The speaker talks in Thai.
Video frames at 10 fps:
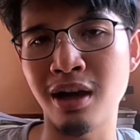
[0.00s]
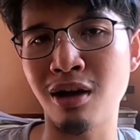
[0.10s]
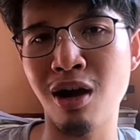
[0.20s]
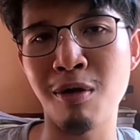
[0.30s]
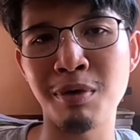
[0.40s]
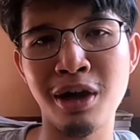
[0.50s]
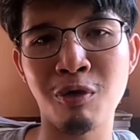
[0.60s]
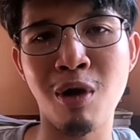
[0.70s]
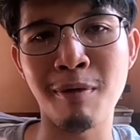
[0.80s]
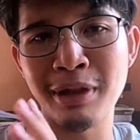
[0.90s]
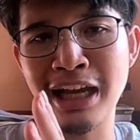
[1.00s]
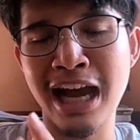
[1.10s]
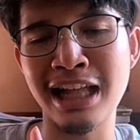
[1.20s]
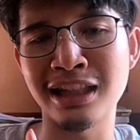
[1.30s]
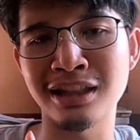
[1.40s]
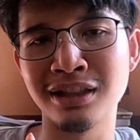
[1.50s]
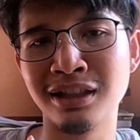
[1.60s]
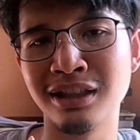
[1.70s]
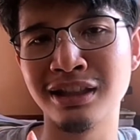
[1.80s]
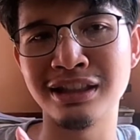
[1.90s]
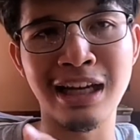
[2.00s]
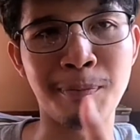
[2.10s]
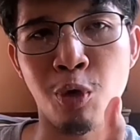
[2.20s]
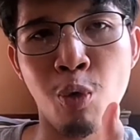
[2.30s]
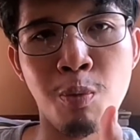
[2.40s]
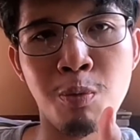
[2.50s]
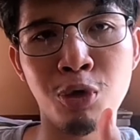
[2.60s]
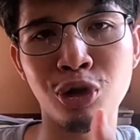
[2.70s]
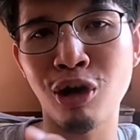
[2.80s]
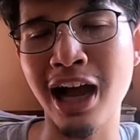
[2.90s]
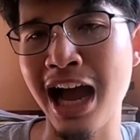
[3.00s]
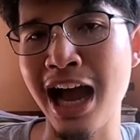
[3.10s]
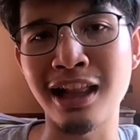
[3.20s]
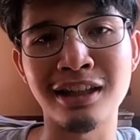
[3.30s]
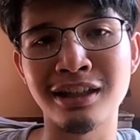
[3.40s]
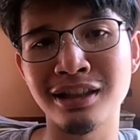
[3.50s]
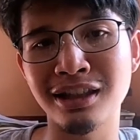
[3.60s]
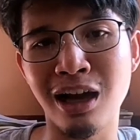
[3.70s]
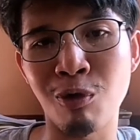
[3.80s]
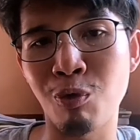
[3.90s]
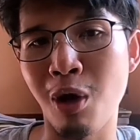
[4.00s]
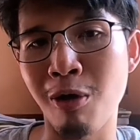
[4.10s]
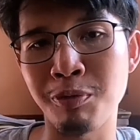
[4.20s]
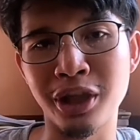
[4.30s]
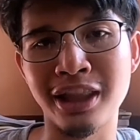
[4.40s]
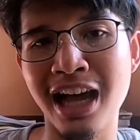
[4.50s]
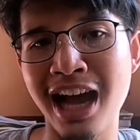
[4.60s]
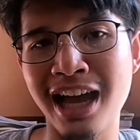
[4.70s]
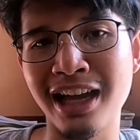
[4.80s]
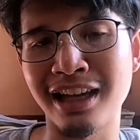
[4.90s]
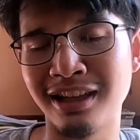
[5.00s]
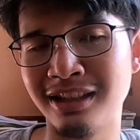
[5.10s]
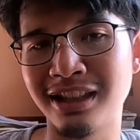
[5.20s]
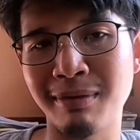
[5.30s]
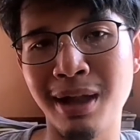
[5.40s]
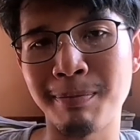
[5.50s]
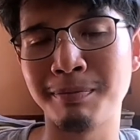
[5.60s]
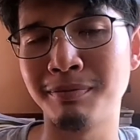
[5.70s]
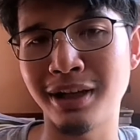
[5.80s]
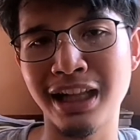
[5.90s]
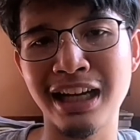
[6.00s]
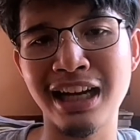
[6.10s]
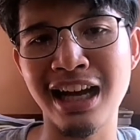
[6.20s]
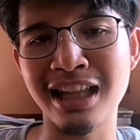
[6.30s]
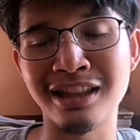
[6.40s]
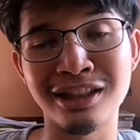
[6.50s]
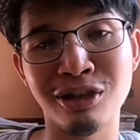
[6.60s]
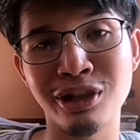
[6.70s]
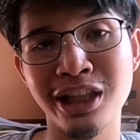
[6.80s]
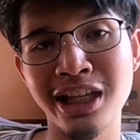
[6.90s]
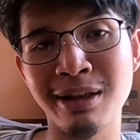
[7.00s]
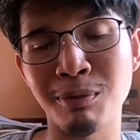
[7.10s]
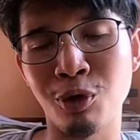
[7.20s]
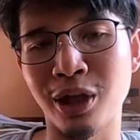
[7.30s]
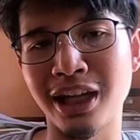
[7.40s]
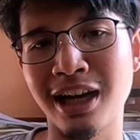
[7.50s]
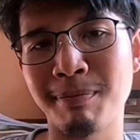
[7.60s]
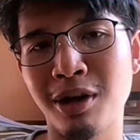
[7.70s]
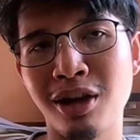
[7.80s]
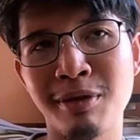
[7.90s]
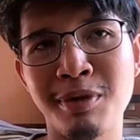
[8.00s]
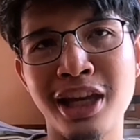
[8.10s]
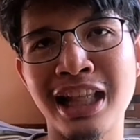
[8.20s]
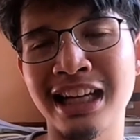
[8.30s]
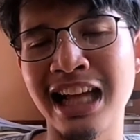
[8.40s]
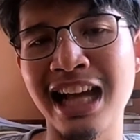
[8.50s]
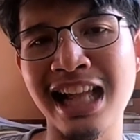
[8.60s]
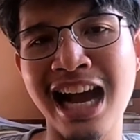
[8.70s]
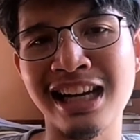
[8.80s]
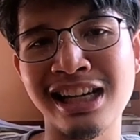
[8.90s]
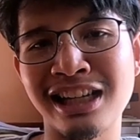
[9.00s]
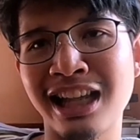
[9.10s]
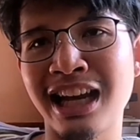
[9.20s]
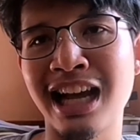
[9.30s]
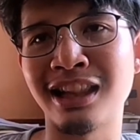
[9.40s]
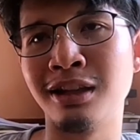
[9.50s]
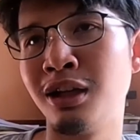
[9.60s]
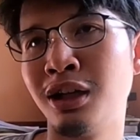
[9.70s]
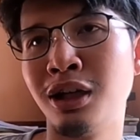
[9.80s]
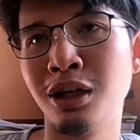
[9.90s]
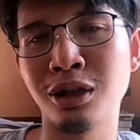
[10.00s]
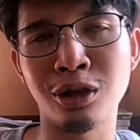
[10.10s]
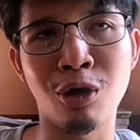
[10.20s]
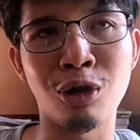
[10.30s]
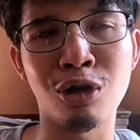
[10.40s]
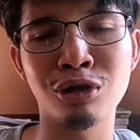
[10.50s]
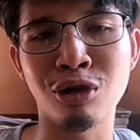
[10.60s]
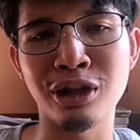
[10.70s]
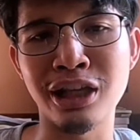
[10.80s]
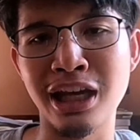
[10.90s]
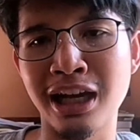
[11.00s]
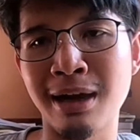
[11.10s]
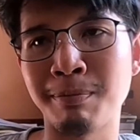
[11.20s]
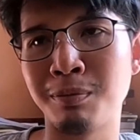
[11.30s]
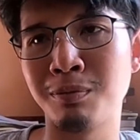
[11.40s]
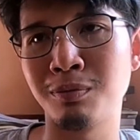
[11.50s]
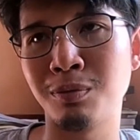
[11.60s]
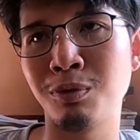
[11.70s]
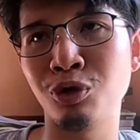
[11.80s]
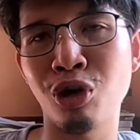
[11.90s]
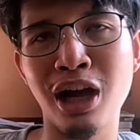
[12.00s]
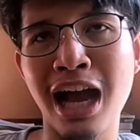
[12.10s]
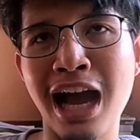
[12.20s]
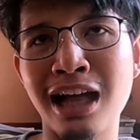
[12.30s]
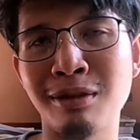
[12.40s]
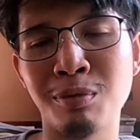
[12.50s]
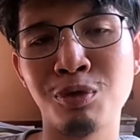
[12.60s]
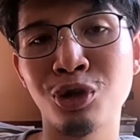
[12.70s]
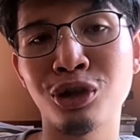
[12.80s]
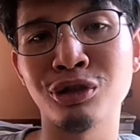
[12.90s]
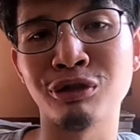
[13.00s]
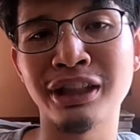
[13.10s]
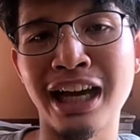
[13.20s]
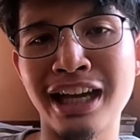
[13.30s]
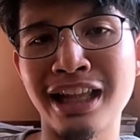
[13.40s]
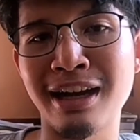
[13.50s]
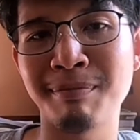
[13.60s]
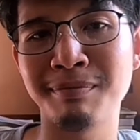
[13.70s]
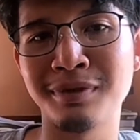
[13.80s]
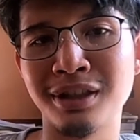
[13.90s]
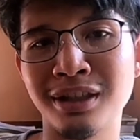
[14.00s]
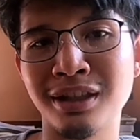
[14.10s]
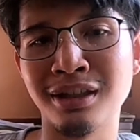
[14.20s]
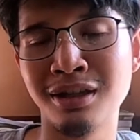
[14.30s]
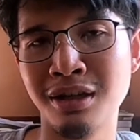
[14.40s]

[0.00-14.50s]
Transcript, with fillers: แล้วก็เพื่อความในการจับกลุ่มผู้ต้องหาหรือเอาเอาผิดได้สำหรับพนักงานหรือเจ้าหน้าที่ตำรวจนะครับ ก็จะมีหลักฐานอ้างอิงในการต่อร้องต่อเถียงกับผู้ต้องหาหรือผู้ต้องสงสัยนะครับ คือ